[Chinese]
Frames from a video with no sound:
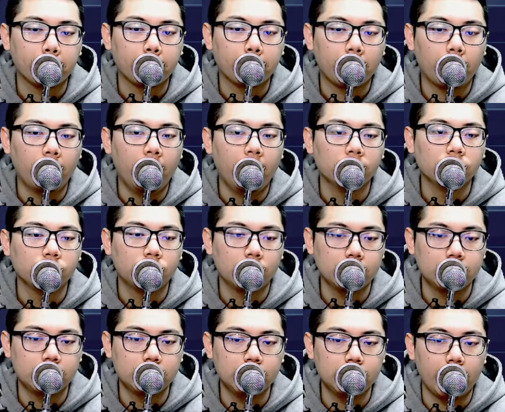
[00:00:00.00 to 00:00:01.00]
有没有？
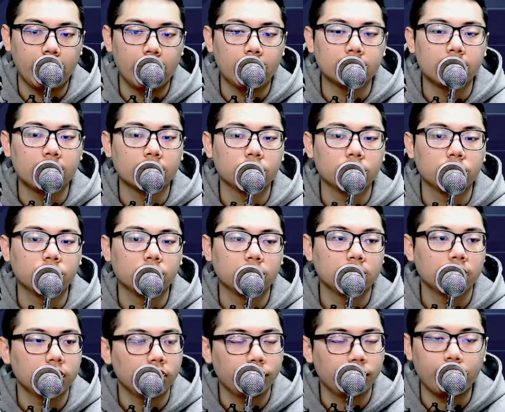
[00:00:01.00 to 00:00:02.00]
随时也要上去，
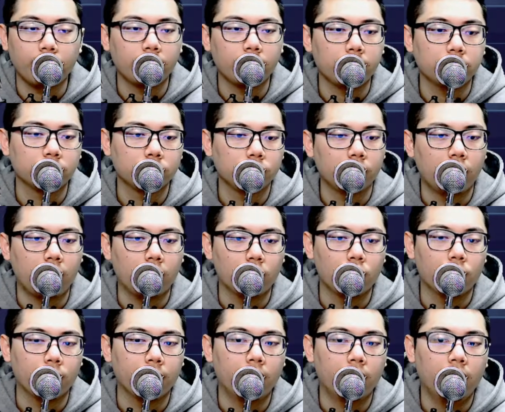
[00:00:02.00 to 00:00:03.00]
这里都非常非常不错的好
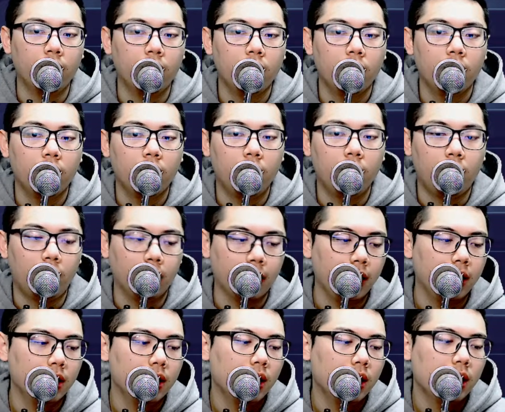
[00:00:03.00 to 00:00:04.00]
股票。
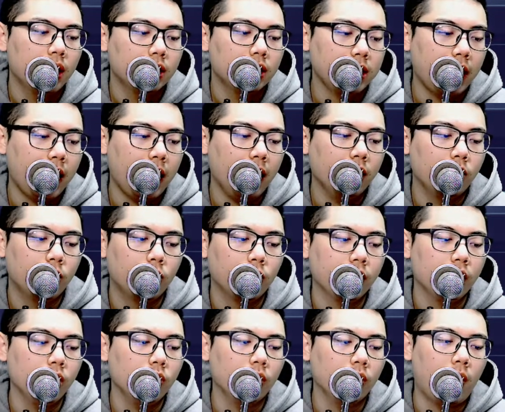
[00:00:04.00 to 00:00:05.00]
OK，在五
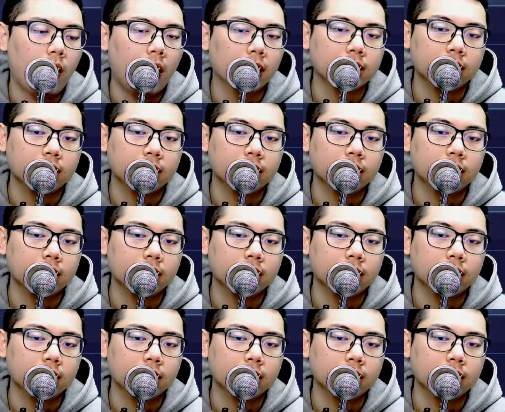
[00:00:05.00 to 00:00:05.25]
零一五的华